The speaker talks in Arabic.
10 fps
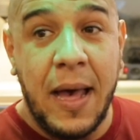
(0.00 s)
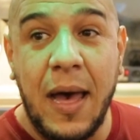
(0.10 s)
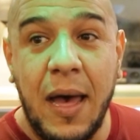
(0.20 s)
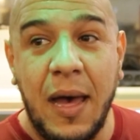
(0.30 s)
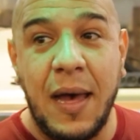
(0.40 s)

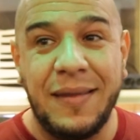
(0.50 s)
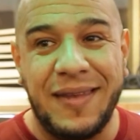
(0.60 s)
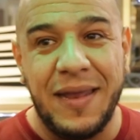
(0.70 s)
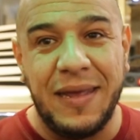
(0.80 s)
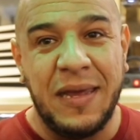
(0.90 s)
آه
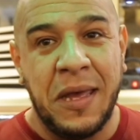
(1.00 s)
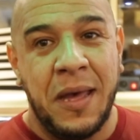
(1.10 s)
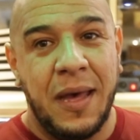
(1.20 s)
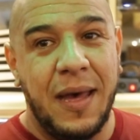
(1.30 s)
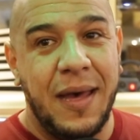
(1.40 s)
تاني
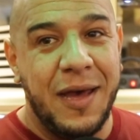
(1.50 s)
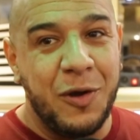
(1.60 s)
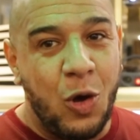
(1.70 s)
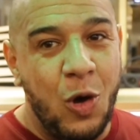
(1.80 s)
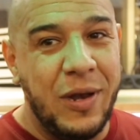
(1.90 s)
آه
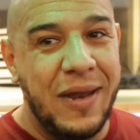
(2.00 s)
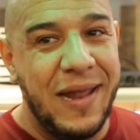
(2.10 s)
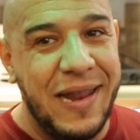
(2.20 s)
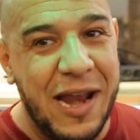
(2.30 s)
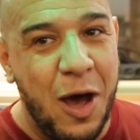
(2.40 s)
نقول
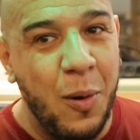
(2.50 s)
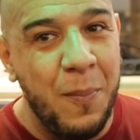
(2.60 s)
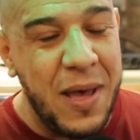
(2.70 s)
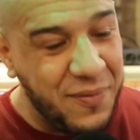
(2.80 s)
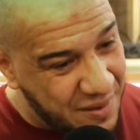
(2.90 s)
اللي
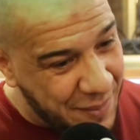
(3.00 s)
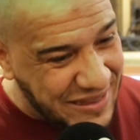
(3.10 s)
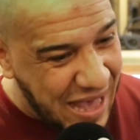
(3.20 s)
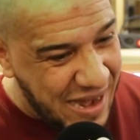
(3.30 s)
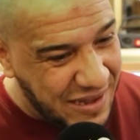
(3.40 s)
راهم في
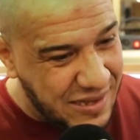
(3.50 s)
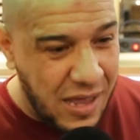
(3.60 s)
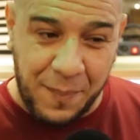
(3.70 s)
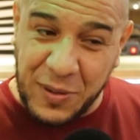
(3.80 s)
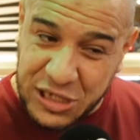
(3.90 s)
السبيطارات
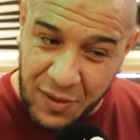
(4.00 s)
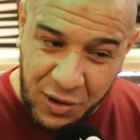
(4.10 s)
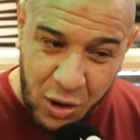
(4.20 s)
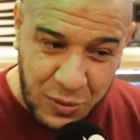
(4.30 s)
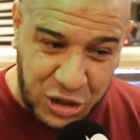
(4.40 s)
ربي
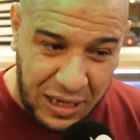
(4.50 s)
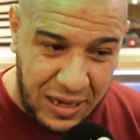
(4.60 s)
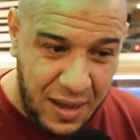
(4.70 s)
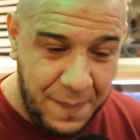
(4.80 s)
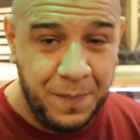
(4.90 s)
يشافيهم ان شاء
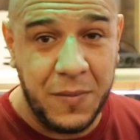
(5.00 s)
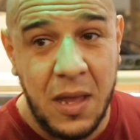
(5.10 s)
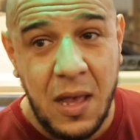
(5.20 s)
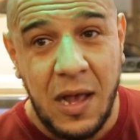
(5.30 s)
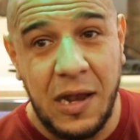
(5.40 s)
الله
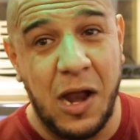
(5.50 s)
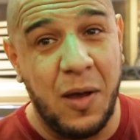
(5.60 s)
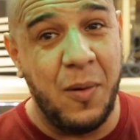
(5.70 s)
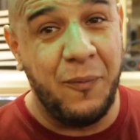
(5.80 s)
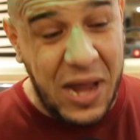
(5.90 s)
اللي
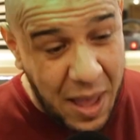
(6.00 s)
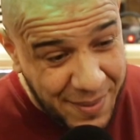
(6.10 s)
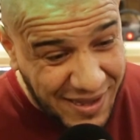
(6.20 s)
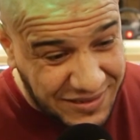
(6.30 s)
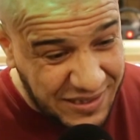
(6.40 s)
راهم في
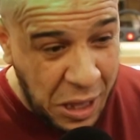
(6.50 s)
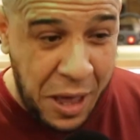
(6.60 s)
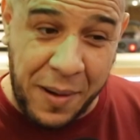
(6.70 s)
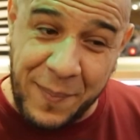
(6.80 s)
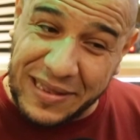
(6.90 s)
الاحباس
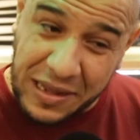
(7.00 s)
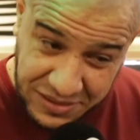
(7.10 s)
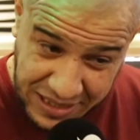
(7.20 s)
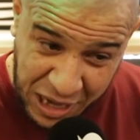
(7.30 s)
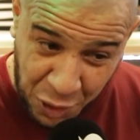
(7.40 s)
ربي يطلق
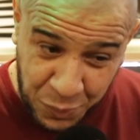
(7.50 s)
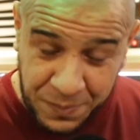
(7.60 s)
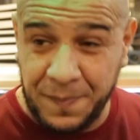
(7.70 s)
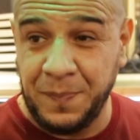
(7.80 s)
سراحهم